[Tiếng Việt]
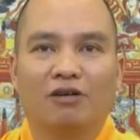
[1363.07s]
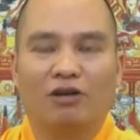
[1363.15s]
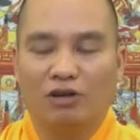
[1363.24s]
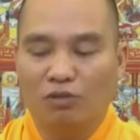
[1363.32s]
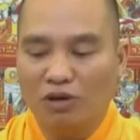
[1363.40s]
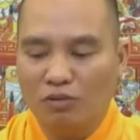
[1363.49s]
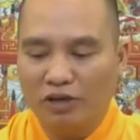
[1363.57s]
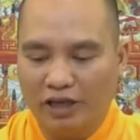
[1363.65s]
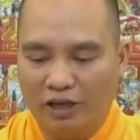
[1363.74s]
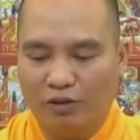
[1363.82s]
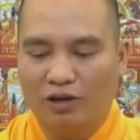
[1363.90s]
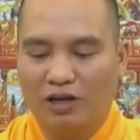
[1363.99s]
con cũng không
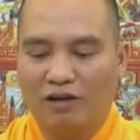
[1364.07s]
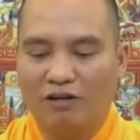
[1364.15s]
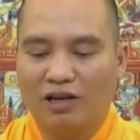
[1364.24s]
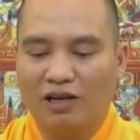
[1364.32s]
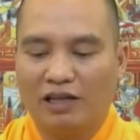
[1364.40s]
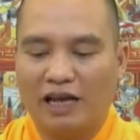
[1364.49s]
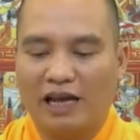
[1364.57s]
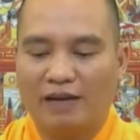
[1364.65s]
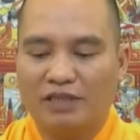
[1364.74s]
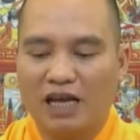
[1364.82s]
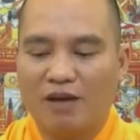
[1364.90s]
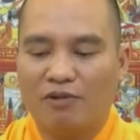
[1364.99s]
hiểu là con tại
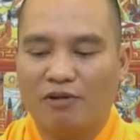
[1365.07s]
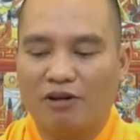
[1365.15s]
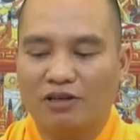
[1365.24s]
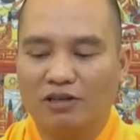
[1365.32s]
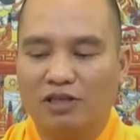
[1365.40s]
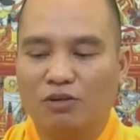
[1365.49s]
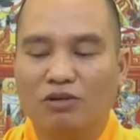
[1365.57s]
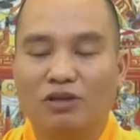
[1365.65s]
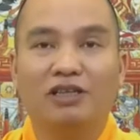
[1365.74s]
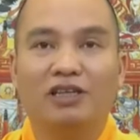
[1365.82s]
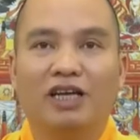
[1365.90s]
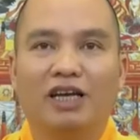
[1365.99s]
làm sao mà con cứ sống
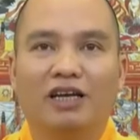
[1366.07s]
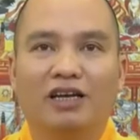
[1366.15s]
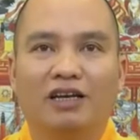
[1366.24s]
nó như thế